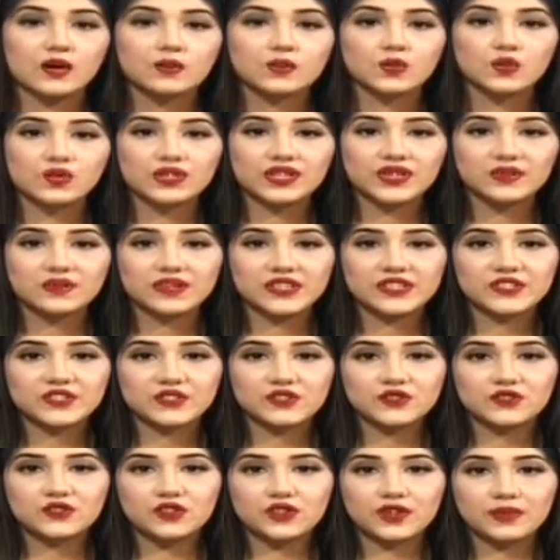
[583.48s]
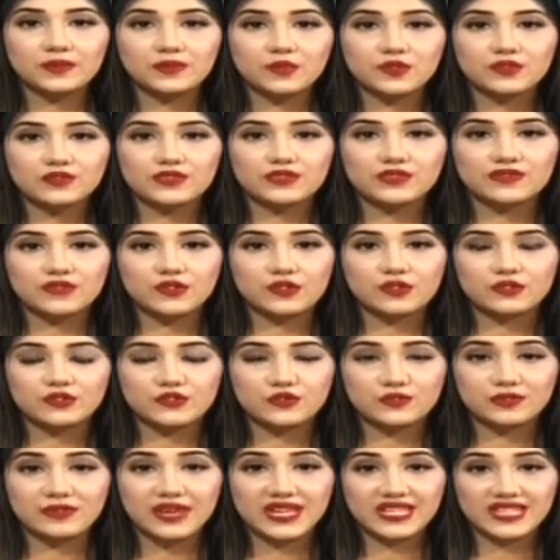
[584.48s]
हाँ मोटिवेशन जो है मोस्ट ऑफ ऑल
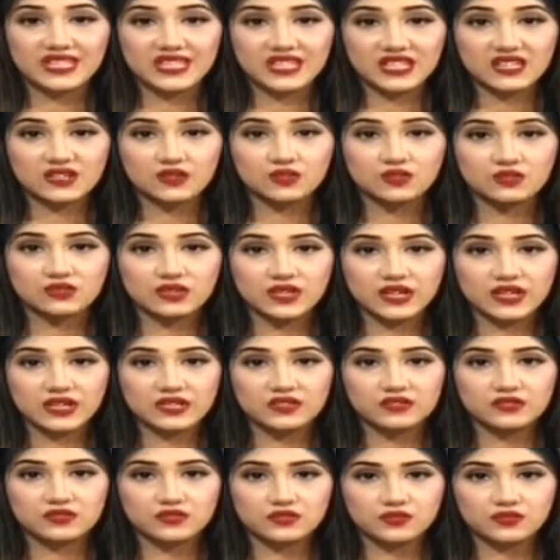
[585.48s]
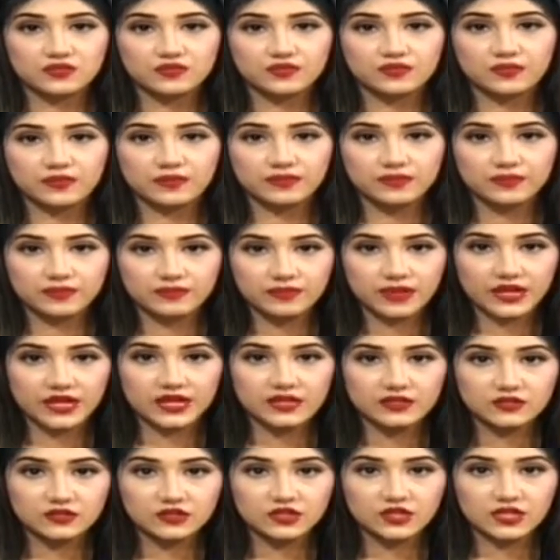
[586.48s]
जो मेन थिंग होता है जो
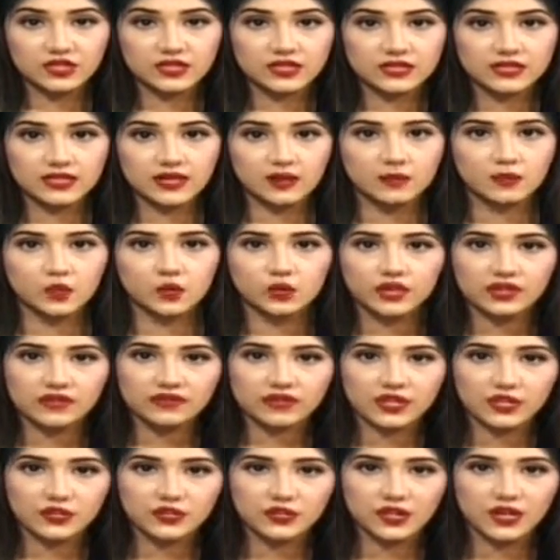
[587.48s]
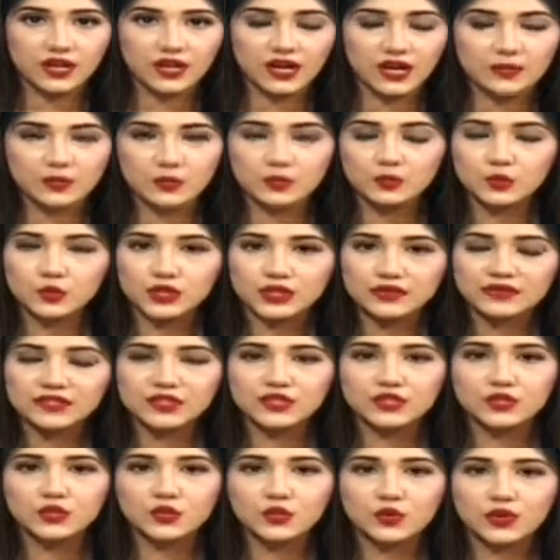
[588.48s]
मेन चीज़ है मोटिवेशन अगर आपको
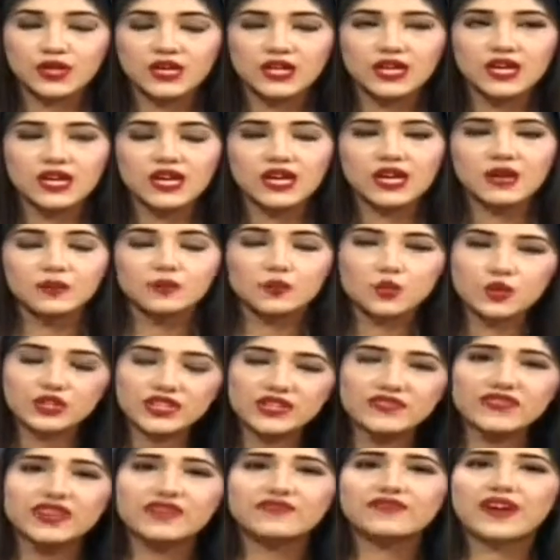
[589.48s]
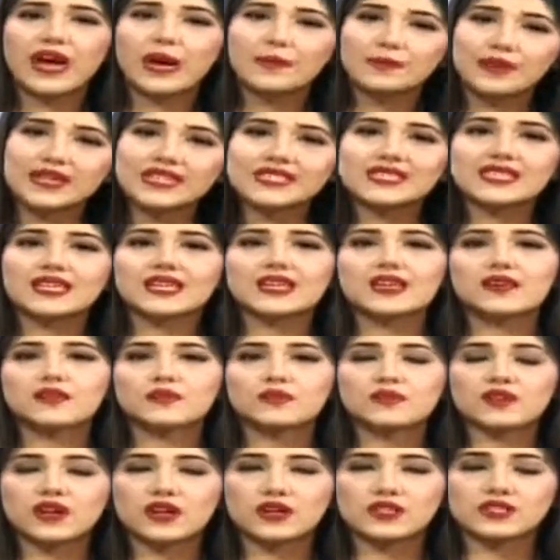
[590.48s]
मोटिवेशन कोई मोटिवेट फैमिली
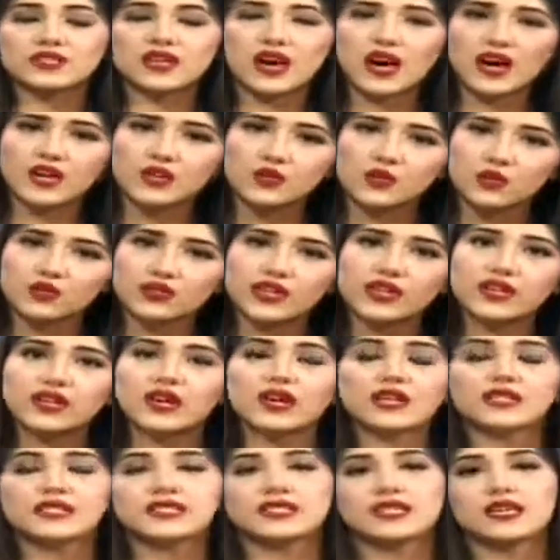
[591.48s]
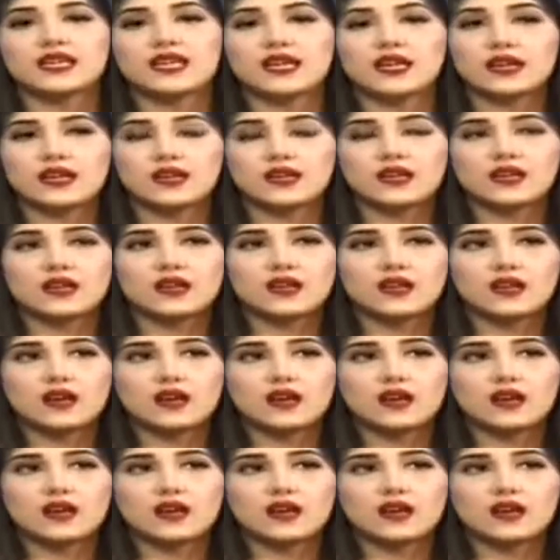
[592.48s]
से स्टार्ट होता घर से ही है